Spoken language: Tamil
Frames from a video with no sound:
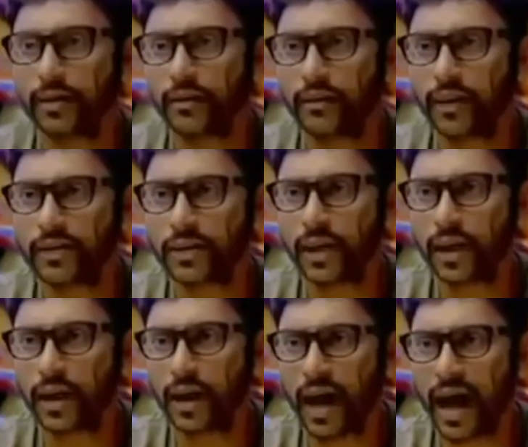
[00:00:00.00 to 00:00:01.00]
மச்சி என்
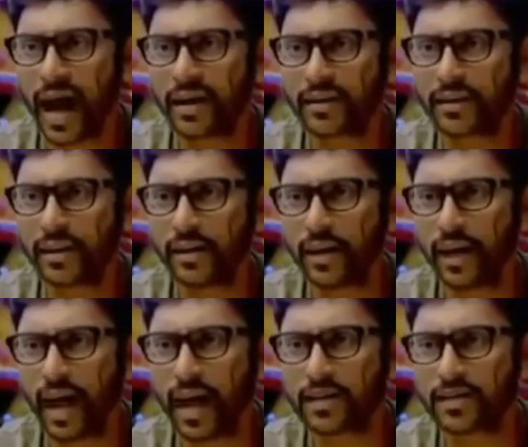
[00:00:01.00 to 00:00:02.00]
ஃப்ரெண்ட்ஸ் எல்லாம் ஏர்டெல்
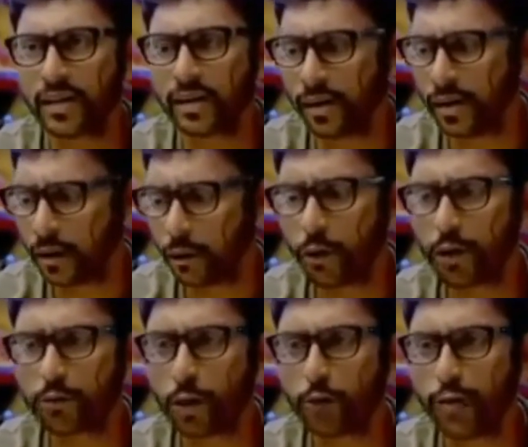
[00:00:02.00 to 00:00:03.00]
ஏர்செல்
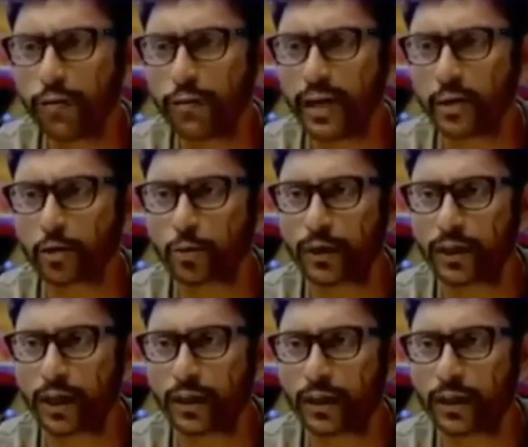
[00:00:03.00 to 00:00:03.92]
வோடஃபோன் ஐடியான்னு யூஸ்